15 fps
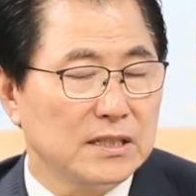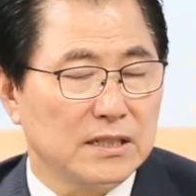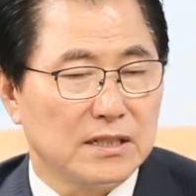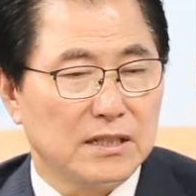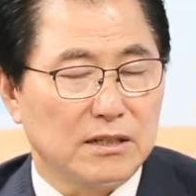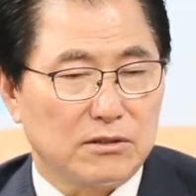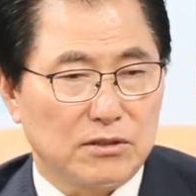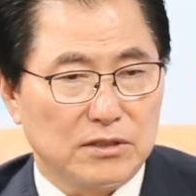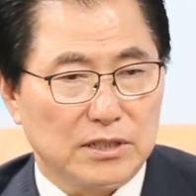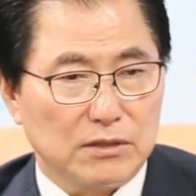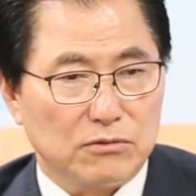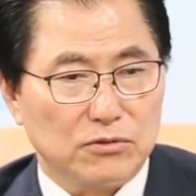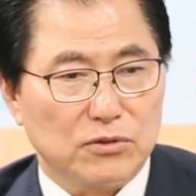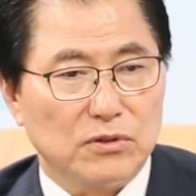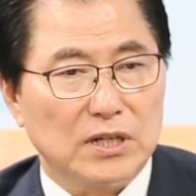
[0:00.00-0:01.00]
아, 그런데
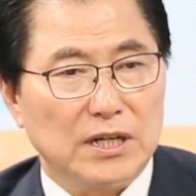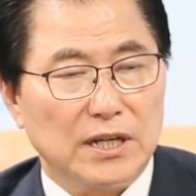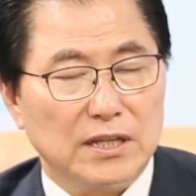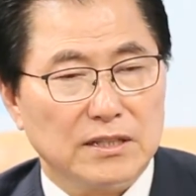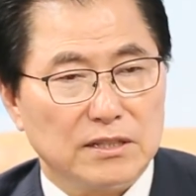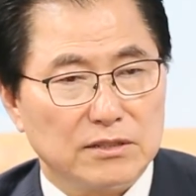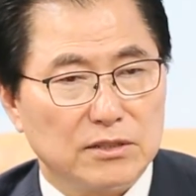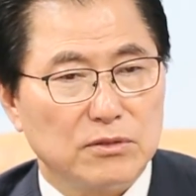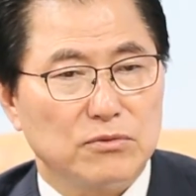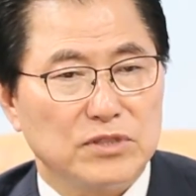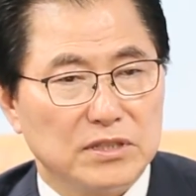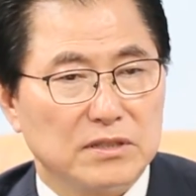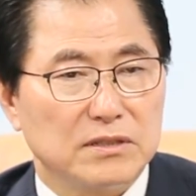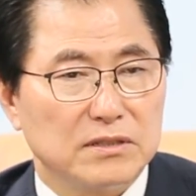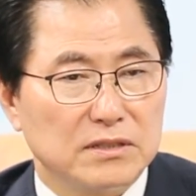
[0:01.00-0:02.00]
그동안에 이제
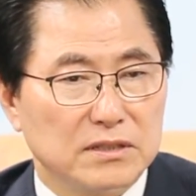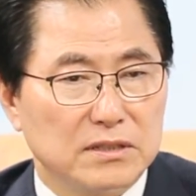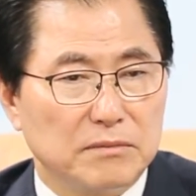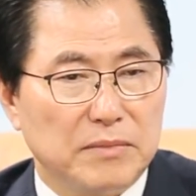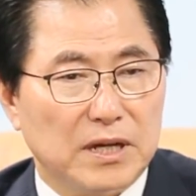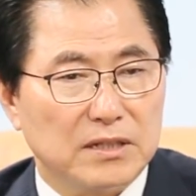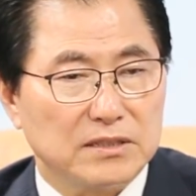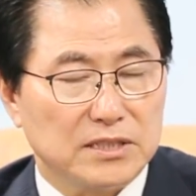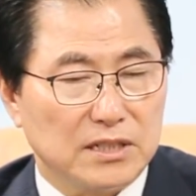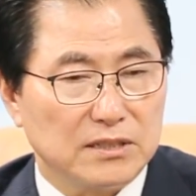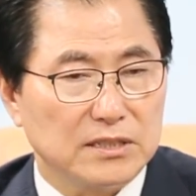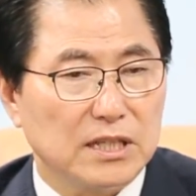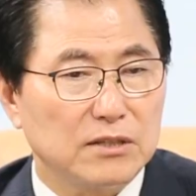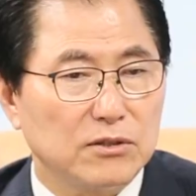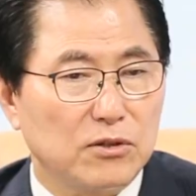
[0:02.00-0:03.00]
슬로우시티를 방,
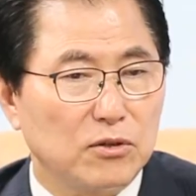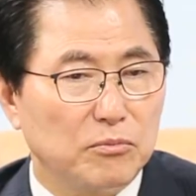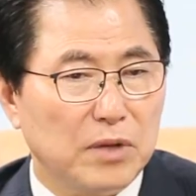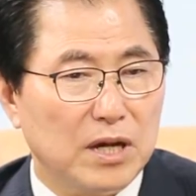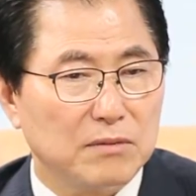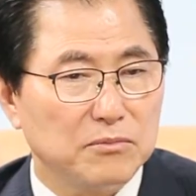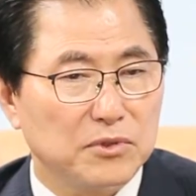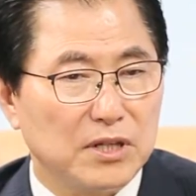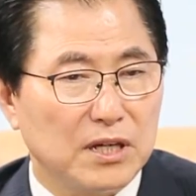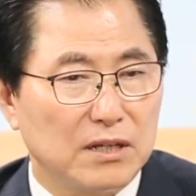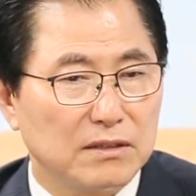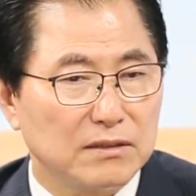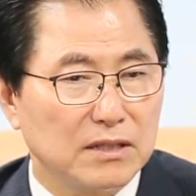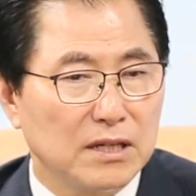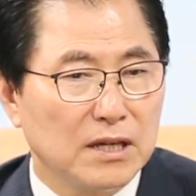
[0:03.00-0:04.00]
청산도를
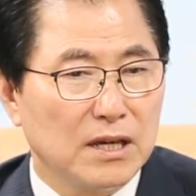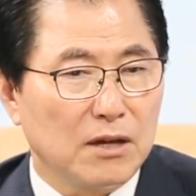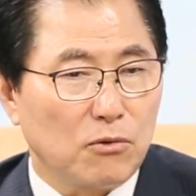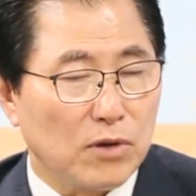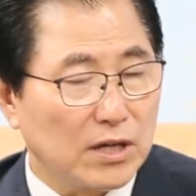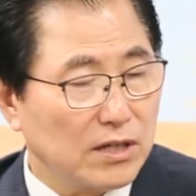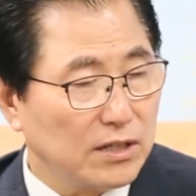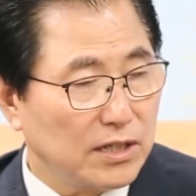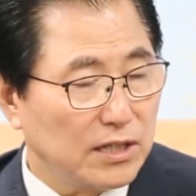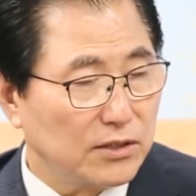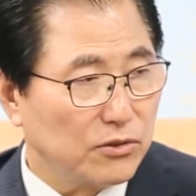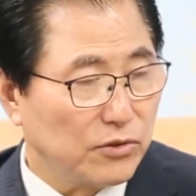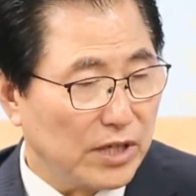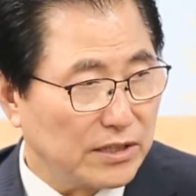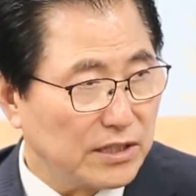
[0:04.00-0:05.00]
방문하는
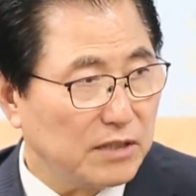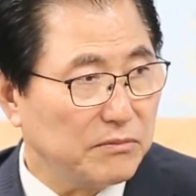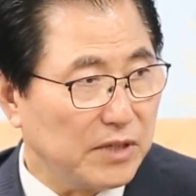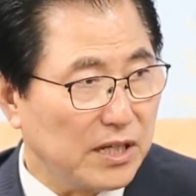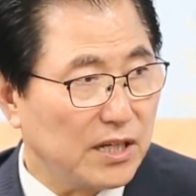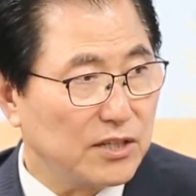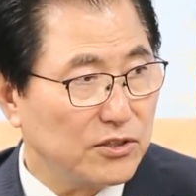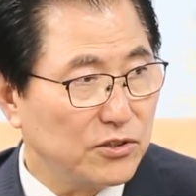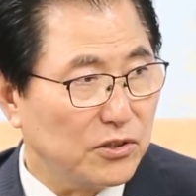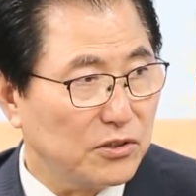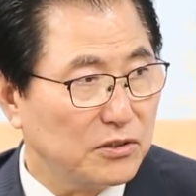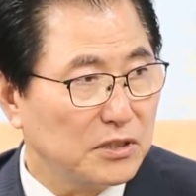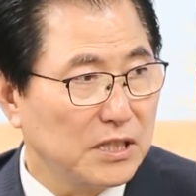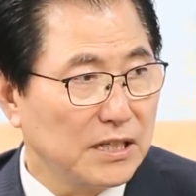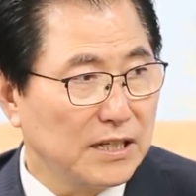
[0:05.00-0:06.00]
관광객들이 굉장히
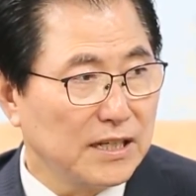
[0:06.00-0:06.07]
많았죠.